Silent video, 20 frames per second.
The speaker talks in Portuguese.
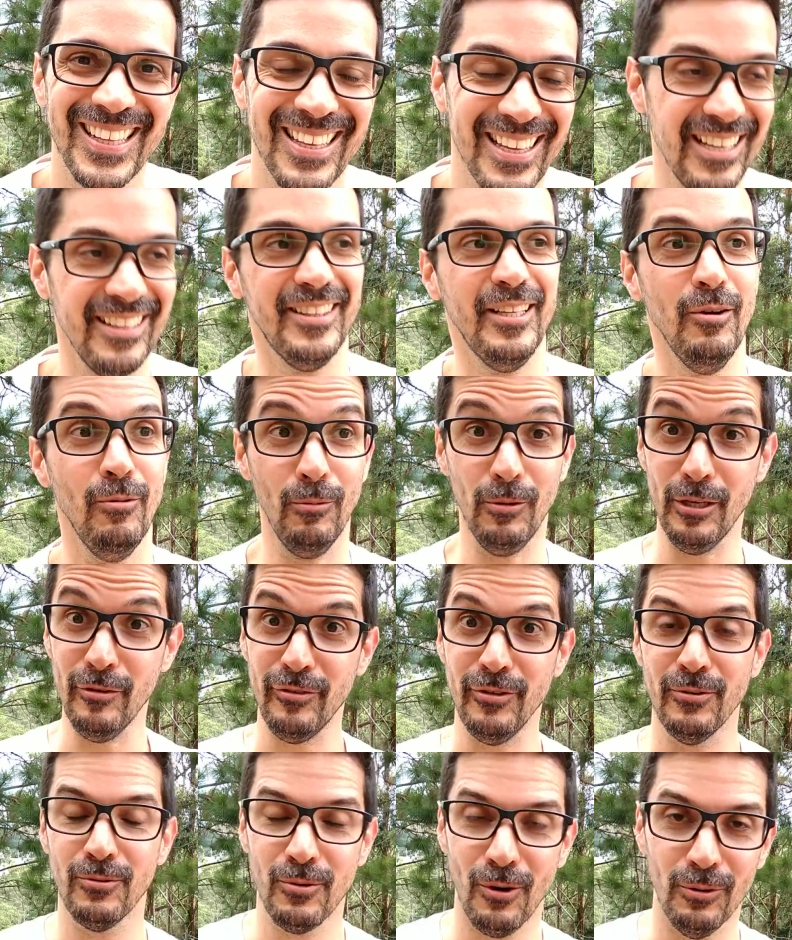que tem um
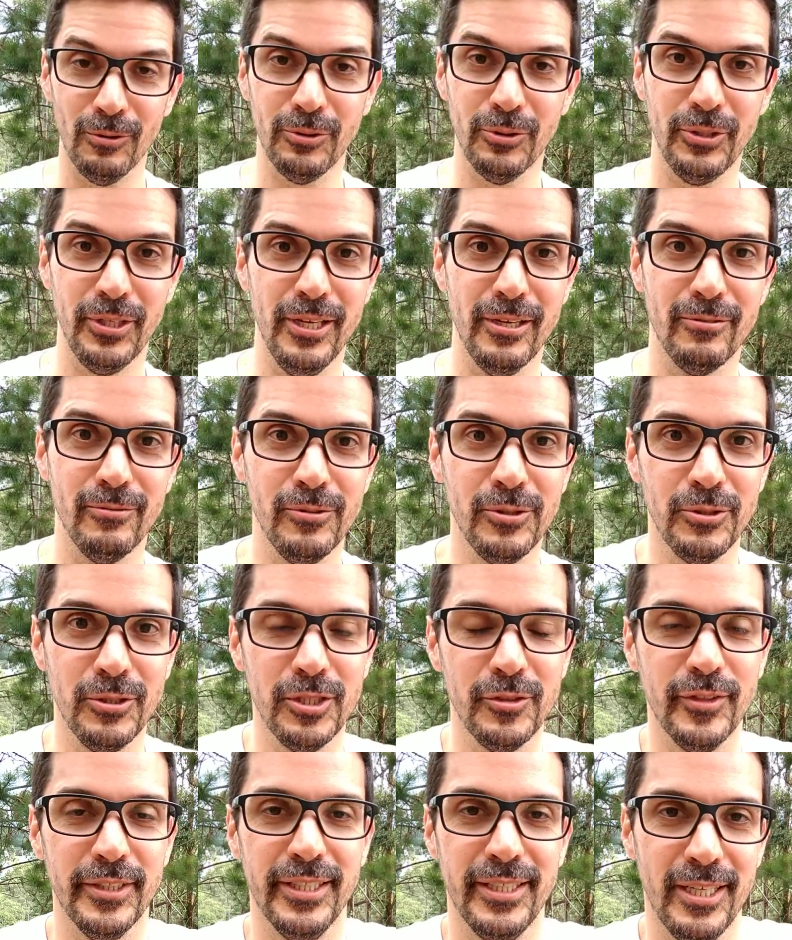livro em coautoria com o
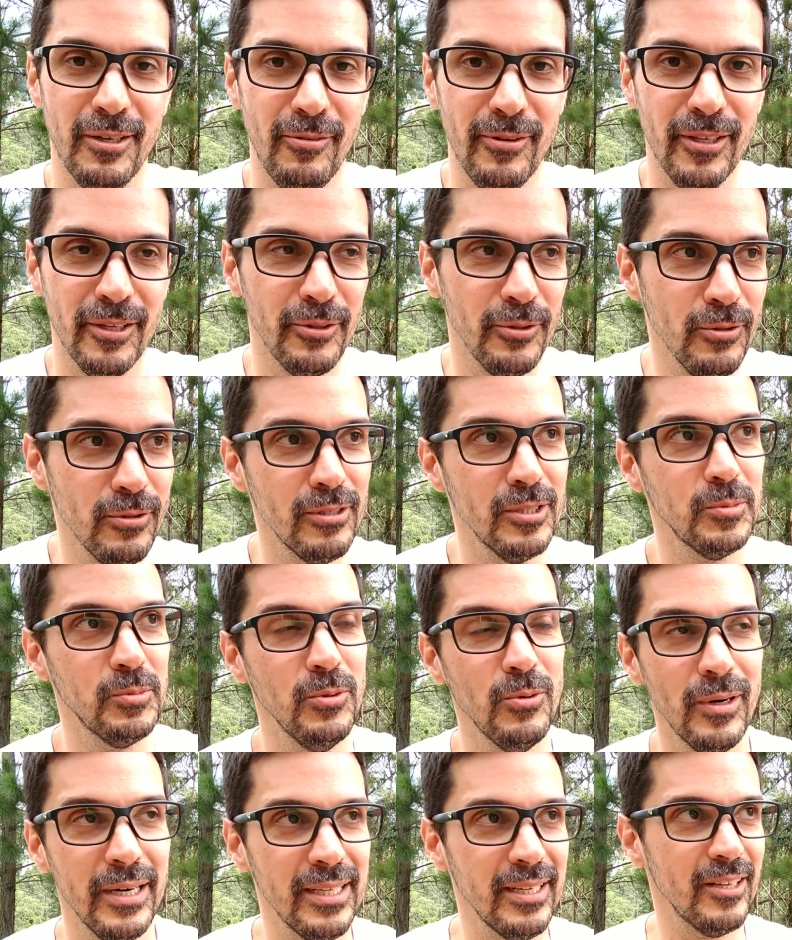juiz federal William Douglas,
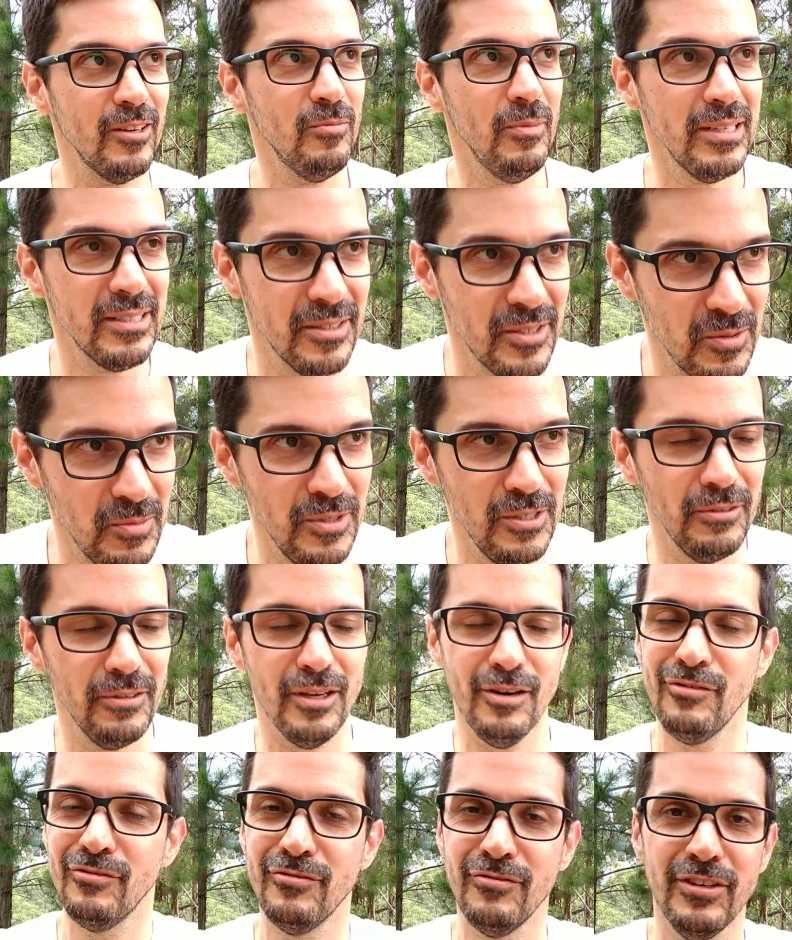pô, o cara que eu mais admiro
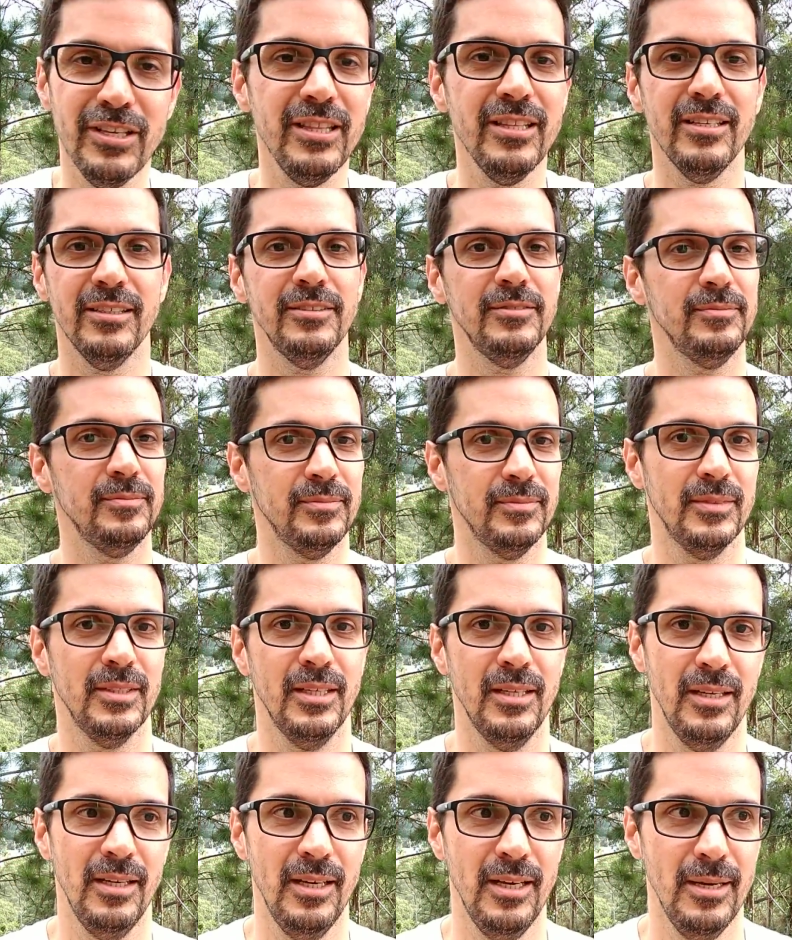na vida,
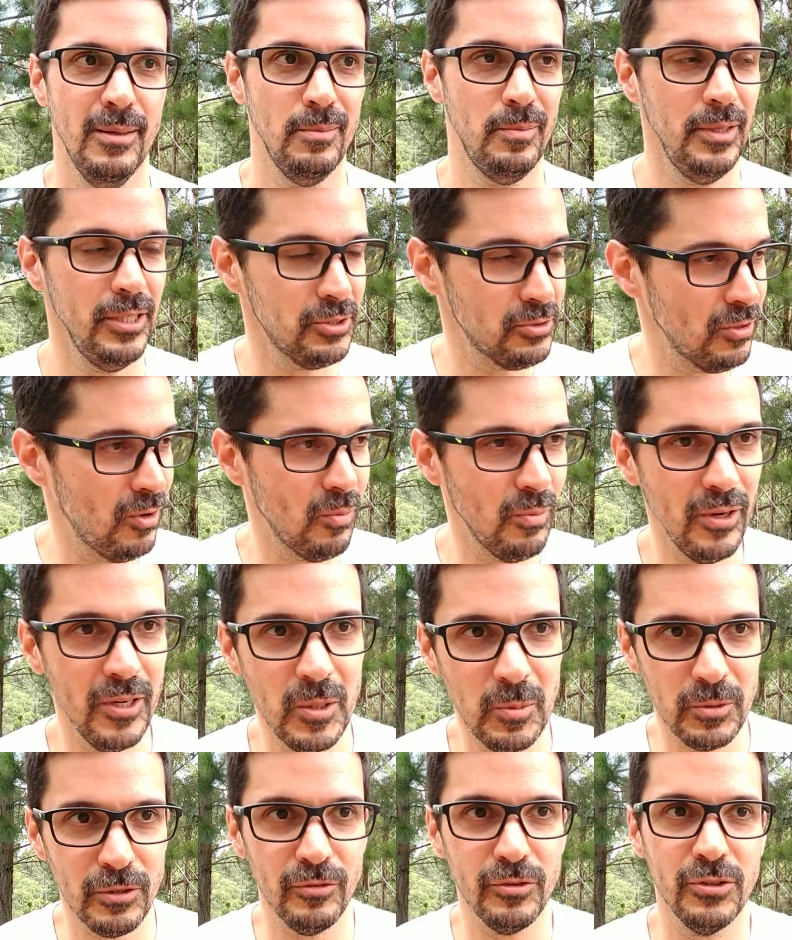
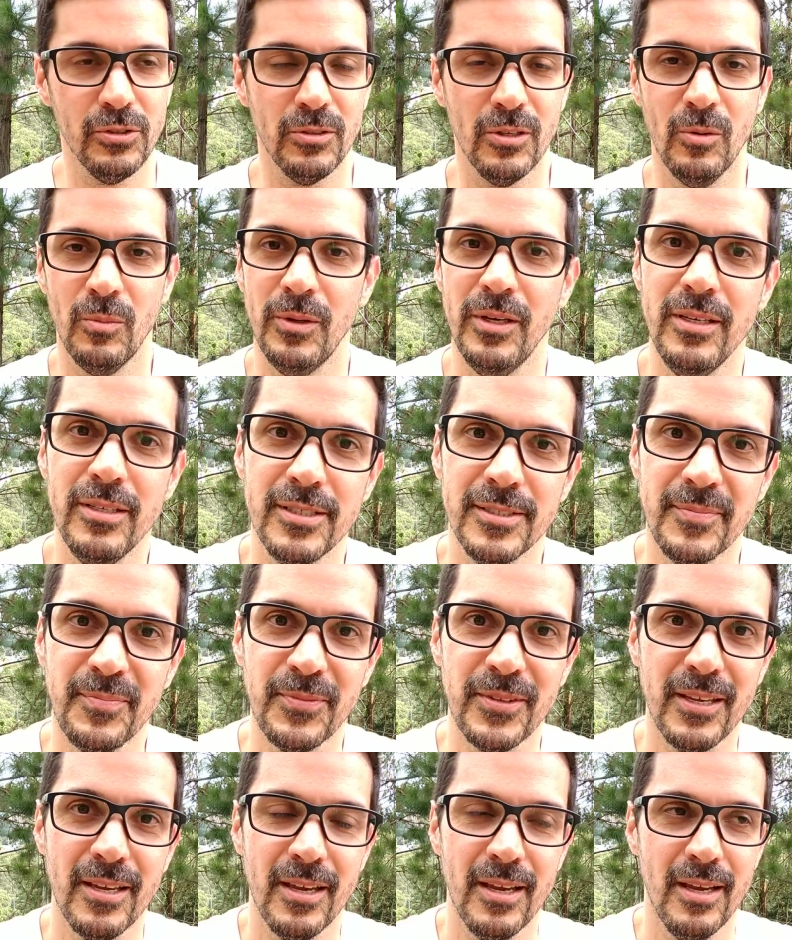pessoalmente, profissionalmente.
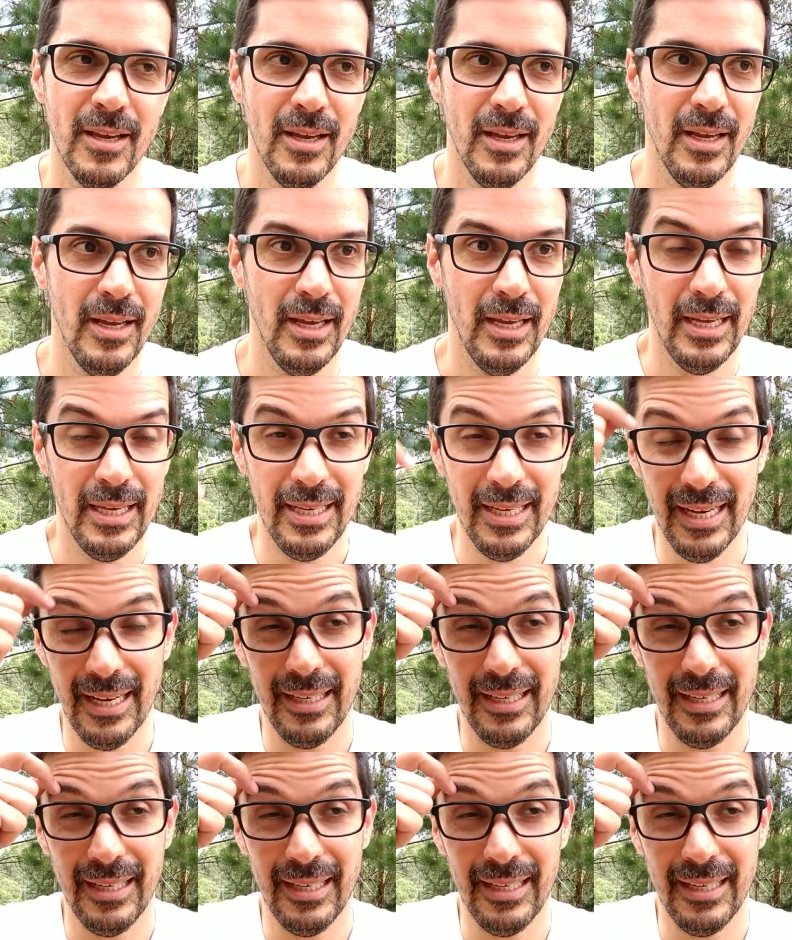E